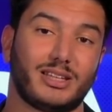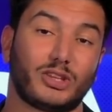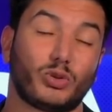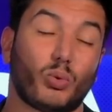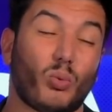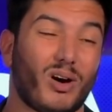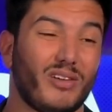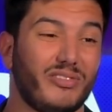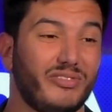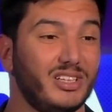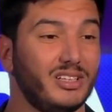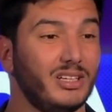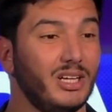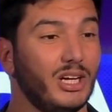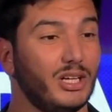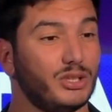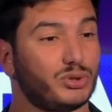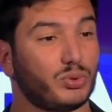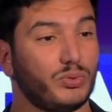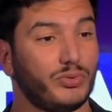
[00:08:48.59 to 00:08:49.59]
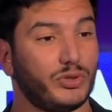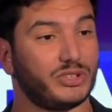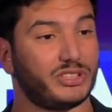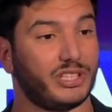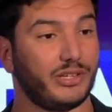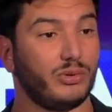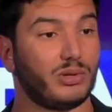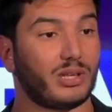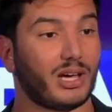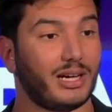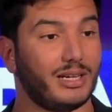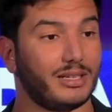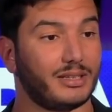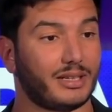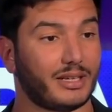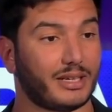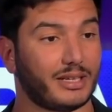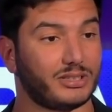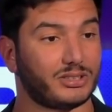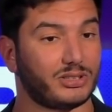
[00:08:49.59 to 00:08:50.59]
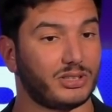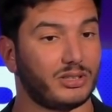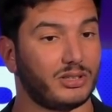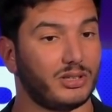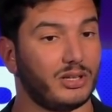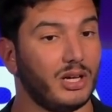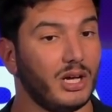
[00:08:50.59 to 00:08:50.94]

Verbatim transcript: 3-20. Je trouve que c'est ultra intéressant